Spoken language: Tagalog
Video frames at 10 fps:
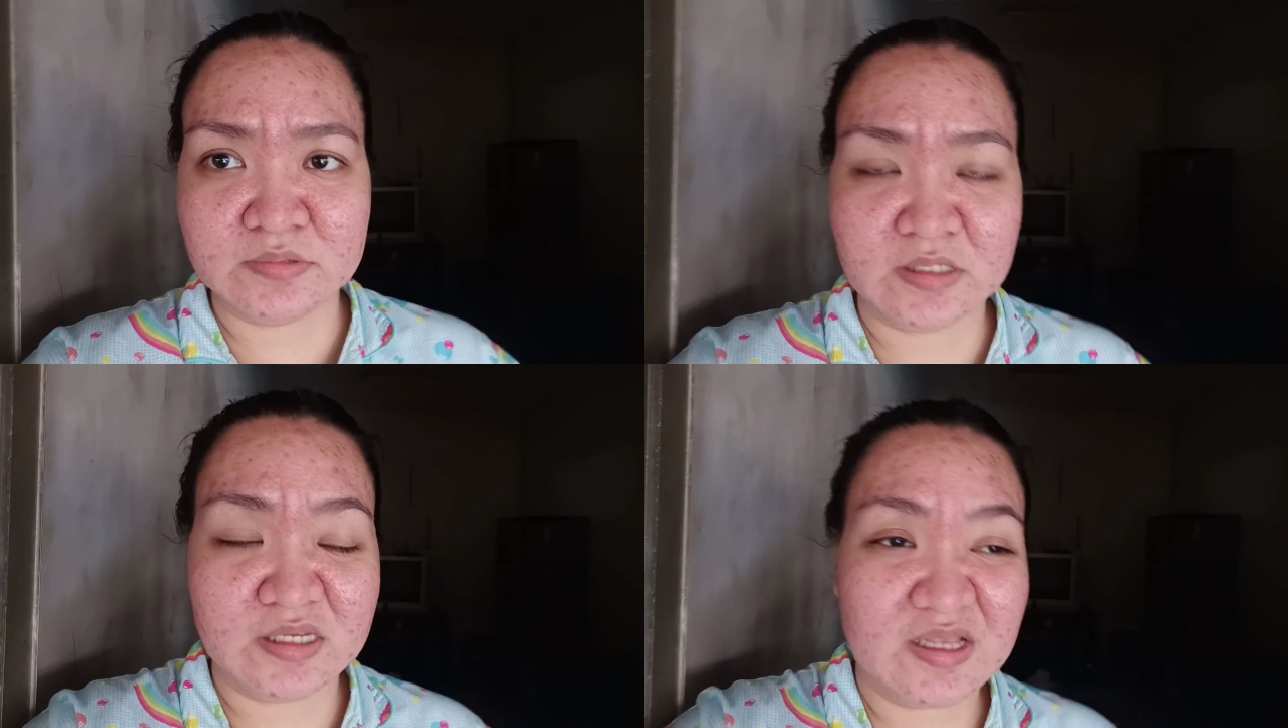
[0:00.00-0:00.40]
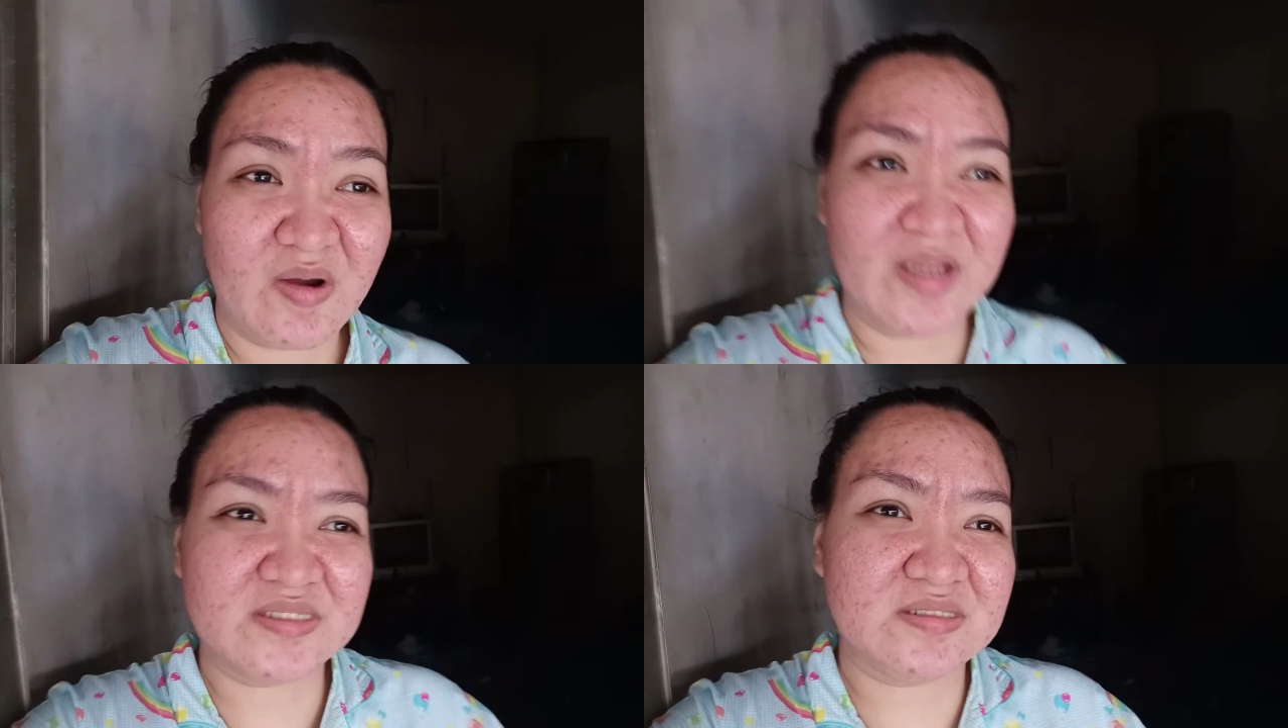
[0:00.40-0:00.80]

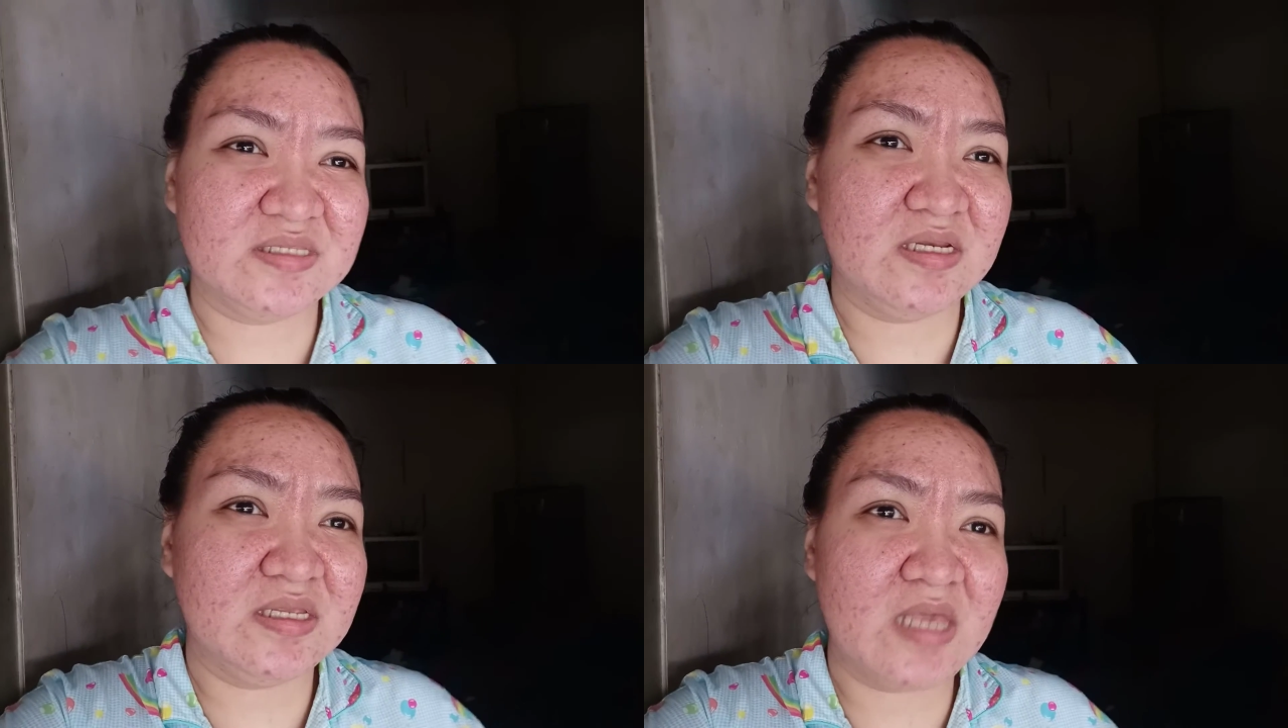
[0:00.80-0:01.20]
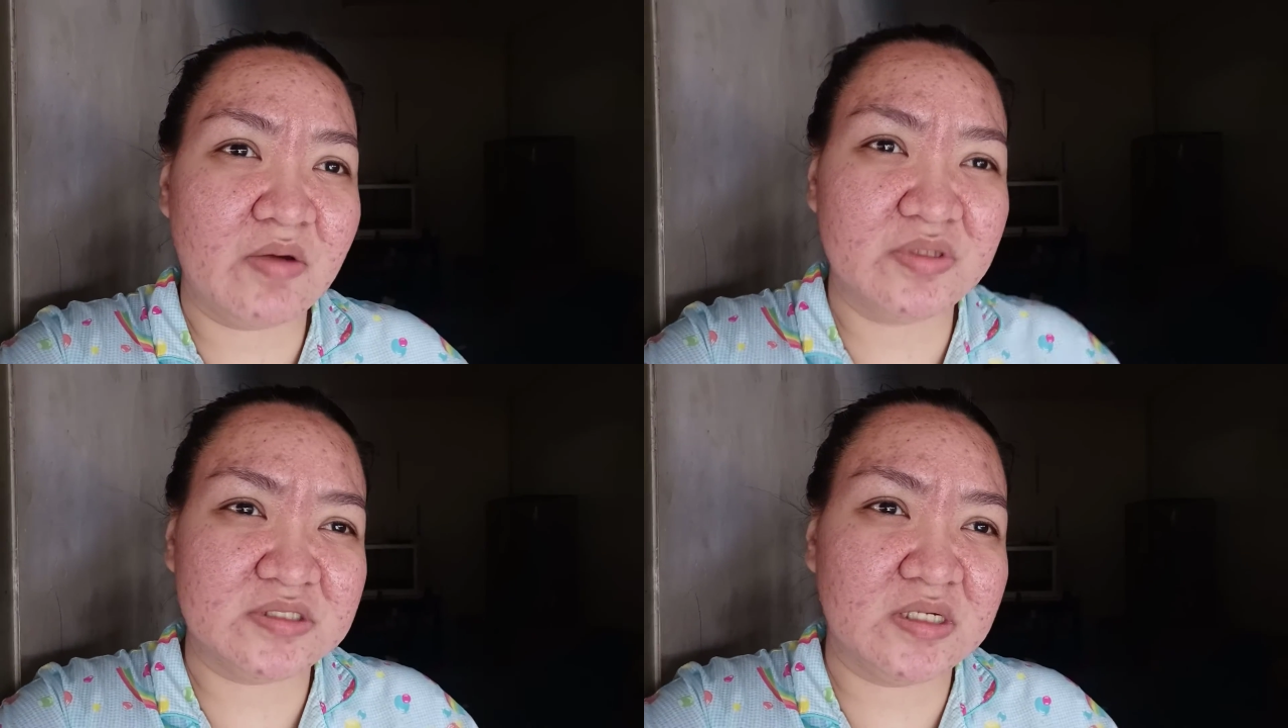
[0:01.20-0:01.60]
tinigawat
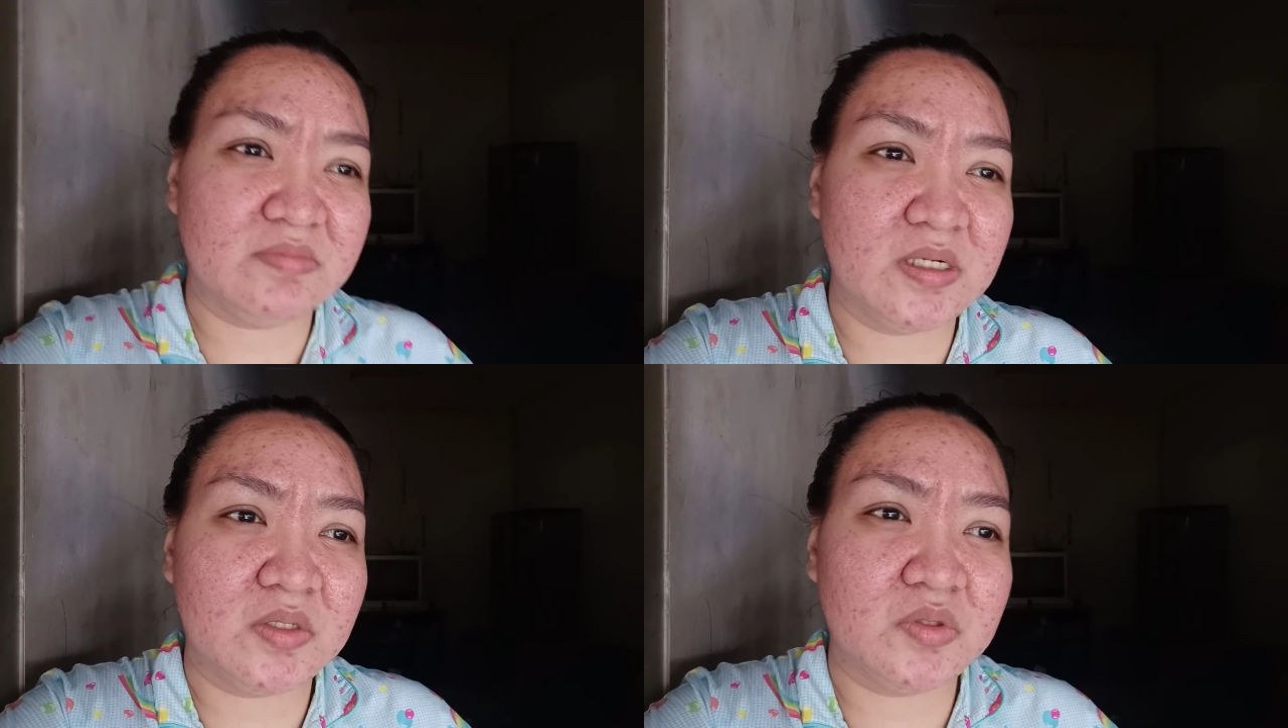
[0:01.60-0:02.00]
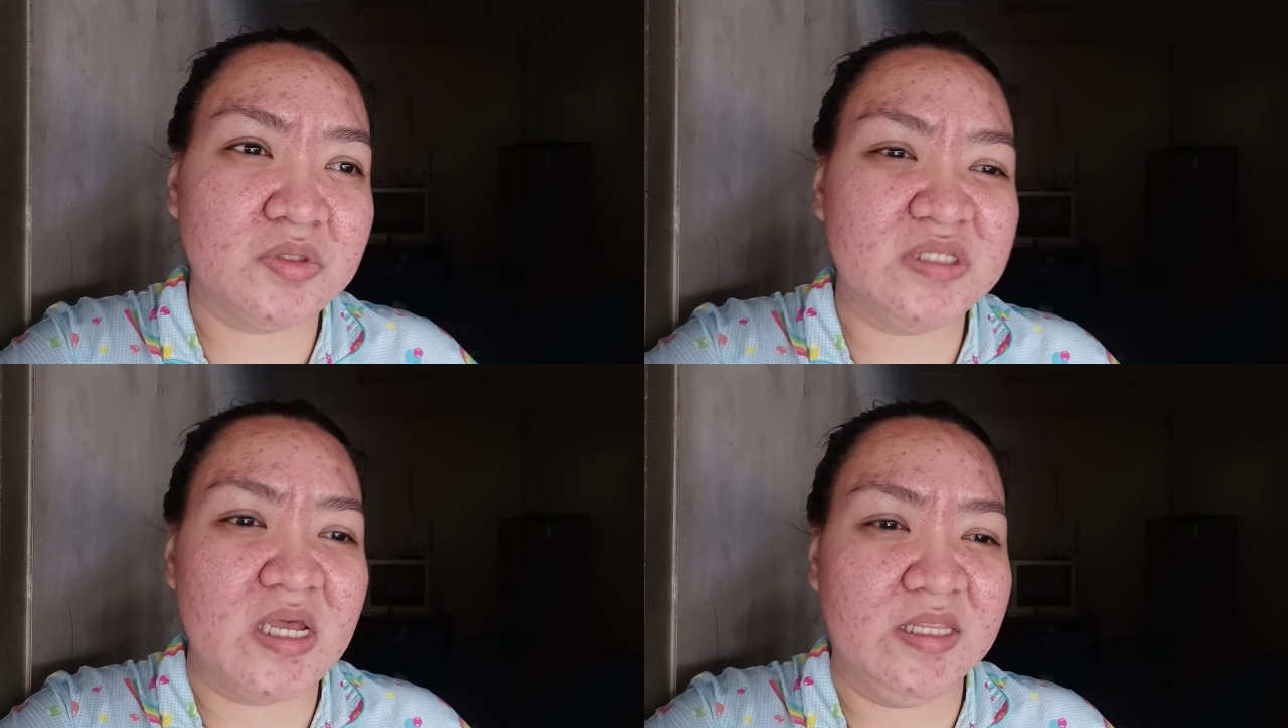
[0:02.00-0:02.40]
tinigyawat na naman
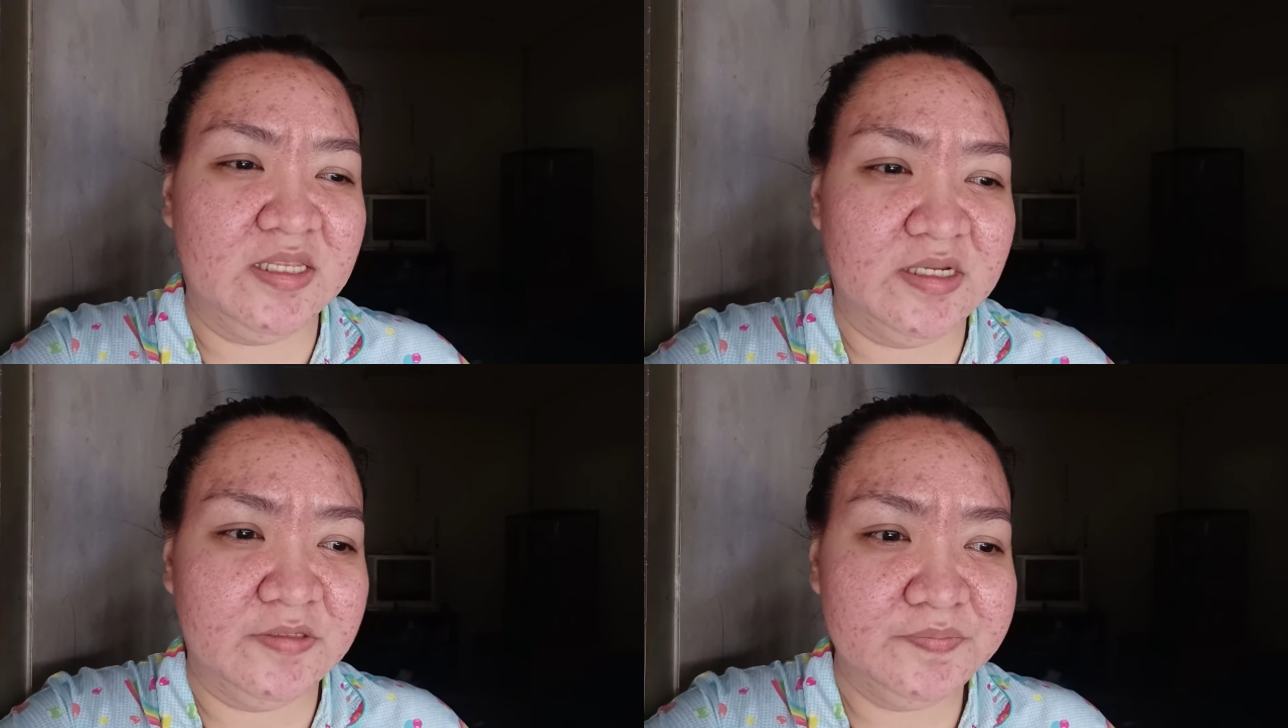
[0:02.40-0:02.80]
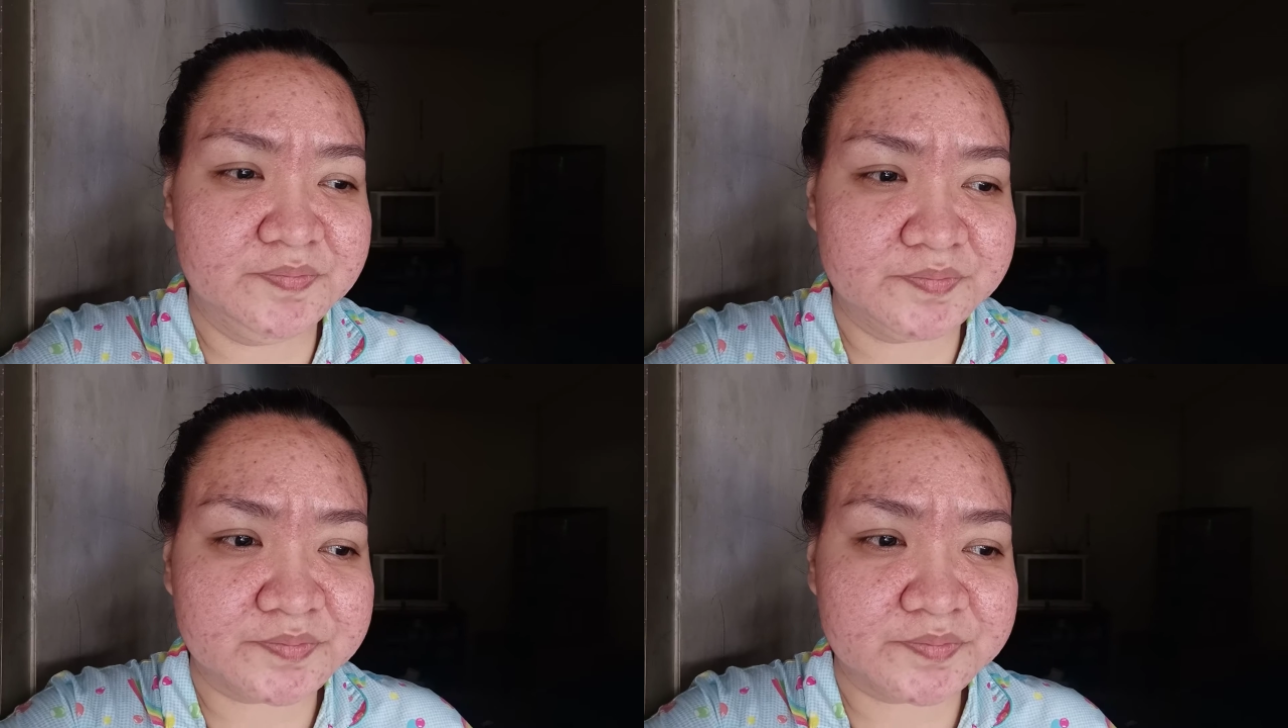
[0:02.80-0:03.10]
ako dahil